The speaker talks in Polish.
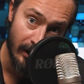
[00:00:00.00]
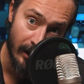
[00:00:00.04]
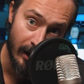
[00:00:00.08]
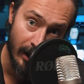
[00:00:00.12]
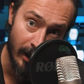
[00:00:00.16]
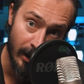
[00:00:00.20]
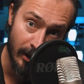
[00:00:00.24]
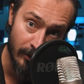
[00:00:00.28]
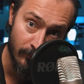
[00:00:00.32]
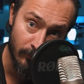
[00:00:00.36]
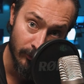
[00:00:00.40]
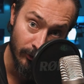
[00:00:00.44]

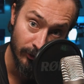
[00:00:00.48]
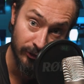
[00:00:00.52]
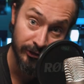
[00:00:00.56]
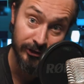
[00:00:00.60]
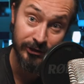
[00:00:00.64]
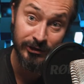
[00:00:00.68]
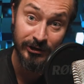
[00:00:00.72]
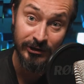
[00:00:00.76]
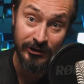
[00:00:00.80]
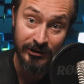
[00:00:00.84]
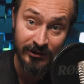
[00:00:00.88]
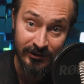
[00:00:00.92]
albo
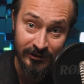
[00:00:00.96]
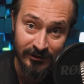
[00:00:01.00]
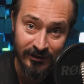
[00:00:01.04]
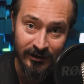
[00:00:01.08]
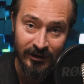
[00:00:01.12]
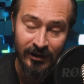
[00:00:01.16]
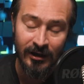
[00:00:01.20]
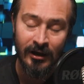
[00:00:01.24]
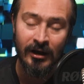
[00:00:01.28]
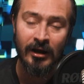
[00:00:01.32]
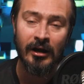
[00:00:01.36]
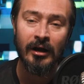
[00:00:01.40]
i
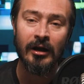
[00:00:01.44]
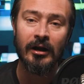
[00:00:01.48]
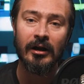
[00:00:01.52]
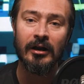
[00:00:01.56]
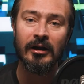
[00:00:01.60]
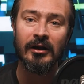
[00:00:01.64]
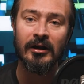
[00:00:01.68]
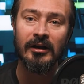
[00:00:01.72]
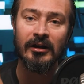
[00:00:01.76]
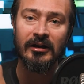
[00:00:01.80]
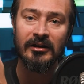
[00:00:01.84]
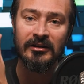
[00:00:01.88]

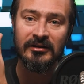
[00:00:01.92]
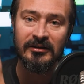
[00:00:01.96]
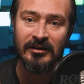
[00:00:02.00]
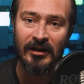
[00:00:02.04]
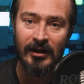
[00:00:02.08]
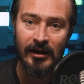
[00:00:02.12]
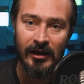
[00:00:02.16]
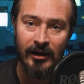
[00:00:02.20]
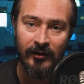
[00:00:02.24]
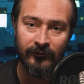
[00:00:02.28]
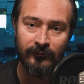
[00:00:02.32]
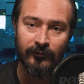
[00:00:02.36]
e,
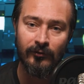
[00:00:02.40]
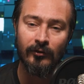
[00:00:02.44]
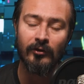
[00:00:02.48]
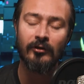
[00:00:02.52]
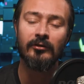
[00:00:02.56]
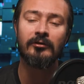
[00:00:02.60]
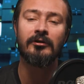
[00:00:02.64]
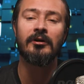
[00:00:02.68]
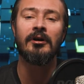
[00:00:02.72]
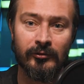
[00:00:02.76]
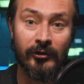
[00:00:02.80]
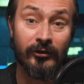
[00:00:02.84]

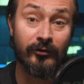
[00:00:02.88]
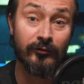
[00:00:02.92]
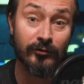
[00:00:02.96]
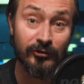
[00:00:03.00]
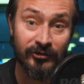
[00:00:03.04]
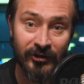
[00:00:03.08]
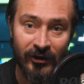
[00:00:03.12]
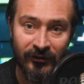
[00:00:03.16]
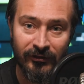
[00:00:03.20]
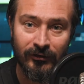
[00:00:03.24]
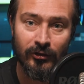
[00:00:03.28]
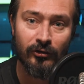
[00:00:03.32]
telefon z
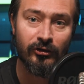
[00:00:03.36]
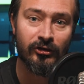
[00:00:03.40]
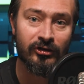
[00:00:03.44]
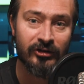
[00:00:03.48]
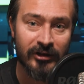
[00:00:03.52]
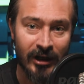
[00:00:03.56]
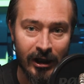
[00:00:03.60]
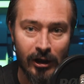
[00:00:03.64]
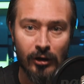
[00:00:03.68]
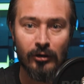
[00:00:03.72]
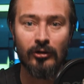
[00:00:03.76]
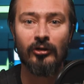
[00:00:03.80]

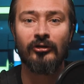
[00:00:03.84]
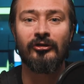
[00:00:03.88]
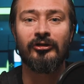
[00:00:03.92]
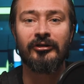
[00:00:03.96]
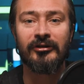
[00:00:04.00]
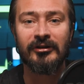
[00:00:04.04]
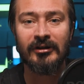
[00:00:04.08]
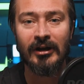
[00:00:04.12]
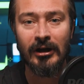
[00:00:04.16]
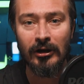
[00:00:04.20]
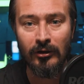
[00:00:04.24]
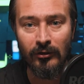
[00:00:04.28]

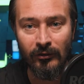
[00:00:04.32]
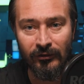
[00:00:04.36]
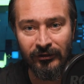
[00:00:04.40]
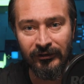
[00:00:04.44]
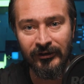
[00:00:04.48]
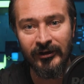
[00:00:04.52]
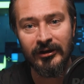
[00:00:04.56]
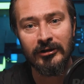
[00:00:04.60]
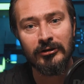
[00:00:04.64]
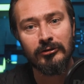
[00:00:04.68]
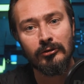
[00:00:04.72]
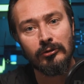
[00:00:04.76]
24-godzinnego
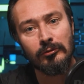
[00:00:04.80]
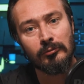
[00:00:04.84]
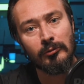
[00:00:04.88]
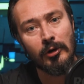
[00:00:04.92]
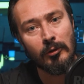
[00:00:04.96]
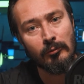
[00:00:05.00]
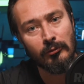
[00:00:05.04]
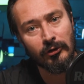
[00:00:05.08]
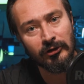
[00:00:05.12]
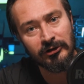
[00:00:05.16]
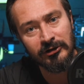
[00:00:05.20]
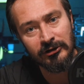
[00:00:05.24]
centrum
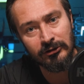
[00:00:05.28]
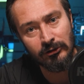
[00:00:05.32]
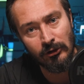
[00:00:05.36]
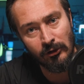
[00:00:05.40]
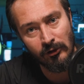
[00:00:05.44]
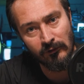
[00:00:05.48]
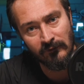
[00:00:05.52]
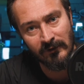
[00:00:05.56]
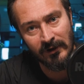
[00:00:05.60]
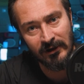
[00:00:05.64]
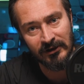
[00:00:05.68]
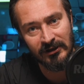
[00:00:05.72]

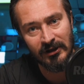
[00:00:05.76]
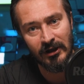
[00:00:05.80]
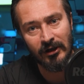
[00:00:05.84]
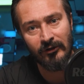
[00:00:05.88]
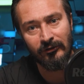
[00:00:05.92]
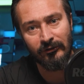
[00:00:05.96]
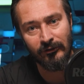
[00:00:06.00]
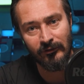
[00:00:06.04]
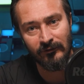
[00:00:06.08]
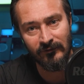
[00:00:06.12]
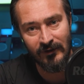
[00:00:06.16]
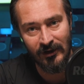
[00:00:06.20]
monitorowania,
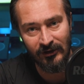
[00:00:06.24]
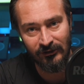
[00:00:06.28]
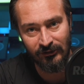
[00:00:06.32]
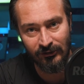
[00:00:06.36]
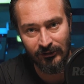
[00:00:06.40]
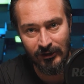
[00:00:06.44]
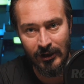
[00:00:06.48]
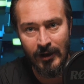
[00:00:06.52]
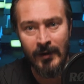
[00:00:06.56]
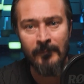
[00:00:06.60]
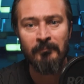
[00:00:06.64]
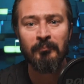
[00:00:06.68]
co
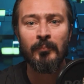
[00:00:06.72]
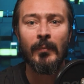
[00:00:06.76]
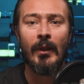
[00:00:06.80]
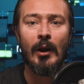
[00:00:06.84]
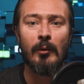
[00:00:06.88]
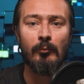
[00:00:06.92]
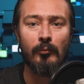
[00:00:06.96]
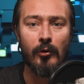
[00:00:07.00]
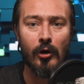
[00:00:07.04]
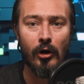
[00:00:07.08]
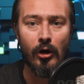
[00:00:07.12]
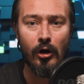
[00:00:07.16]
ważne,
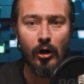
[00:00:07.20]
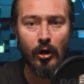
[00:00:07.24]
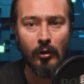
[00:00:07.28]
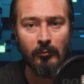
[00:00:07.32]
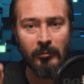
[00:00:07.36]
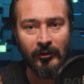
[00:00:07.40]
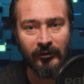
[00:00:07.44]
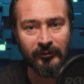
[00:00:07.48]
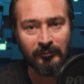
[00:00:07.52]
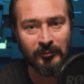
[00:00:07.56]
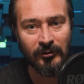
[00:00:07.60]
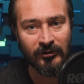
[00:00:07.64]
bo o
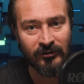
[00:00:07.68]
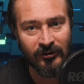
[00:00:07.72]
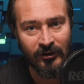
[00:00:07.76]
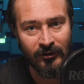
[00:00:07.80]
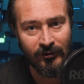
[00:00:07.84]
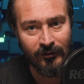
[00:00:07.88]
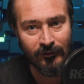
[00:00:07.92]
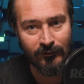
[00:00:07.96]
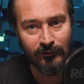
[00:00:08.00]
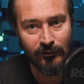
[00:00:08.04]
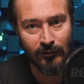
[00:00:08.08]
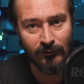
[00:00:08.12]

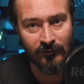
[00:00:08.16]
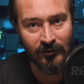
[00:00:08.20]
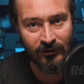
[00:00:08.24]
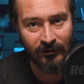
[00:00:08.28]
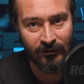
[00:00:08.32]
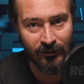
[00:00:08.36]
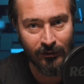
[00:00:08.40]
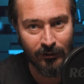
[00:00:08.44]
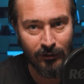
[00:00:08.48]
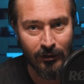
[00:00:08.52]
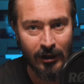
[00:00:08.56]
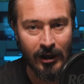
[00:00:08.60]
bezpieczeństwo
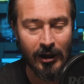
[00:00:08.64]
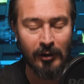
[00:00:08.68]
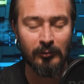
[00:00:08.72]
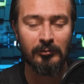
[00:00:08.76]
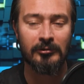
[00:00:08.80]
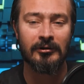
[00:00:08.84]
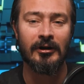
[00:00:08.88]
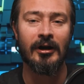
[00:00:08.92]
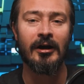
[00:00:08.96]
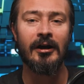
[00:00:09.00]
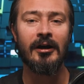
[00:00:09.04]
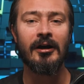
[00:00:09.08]
Waszego
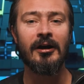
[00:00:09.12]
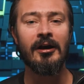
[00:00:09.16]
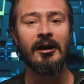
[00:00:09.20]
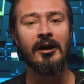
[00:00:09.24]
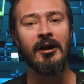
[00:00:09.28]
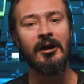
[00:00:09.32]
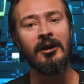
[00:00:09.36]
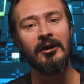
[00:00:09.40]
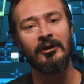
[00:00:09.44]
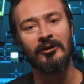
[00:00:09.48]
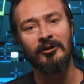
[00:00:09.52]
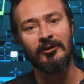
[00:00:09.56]
auta
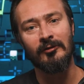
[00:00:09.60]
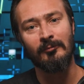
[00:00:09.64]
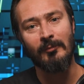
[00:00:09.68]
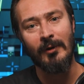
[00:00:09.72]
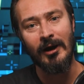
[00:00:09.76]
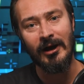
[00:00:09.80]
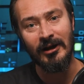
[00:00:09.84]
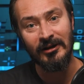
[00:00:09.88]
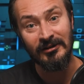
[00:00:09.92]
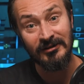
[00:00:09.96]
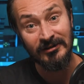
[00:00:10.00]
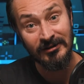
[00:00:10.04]

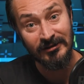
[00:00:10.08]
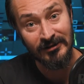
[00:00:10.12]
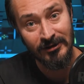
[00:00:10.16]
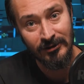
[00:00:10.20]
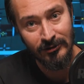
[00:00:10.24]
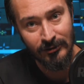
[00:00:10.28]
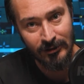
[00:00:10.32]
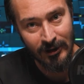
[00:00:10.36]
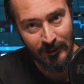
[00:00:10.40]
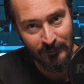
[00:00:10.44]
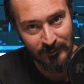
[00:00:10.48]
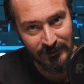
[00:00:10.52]
dba nie
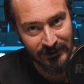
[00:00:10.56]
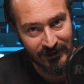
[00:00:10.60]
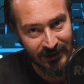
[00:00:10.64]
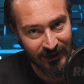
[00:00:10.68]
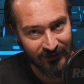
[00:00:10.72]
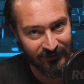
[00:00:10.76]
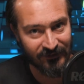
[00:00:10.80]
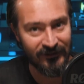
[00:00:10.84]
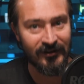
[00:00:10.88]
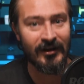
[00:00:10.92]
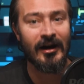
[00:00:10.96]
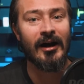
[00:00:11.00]
tylko
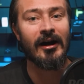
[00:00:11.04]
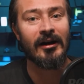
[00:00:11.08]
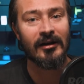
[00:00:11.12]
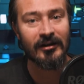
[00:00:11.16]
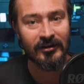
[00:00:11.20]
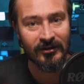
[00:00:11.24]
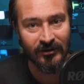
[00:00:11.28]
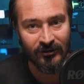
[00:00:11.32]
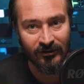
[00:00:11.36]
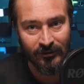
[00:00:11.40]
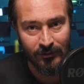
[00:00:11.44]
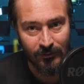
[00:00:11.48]
aplikacja,
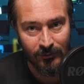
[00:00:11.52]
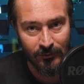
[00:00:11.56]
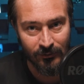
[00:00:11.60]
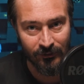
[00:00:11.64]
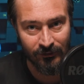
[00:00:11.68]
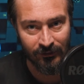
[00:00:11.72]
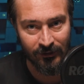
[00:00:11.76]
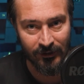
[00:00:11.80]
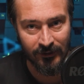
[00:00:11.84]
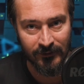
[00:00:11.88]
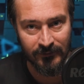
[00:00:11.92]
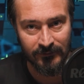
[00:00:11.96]
ale też
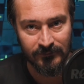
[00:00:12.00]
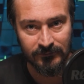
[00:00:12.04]
ludzie.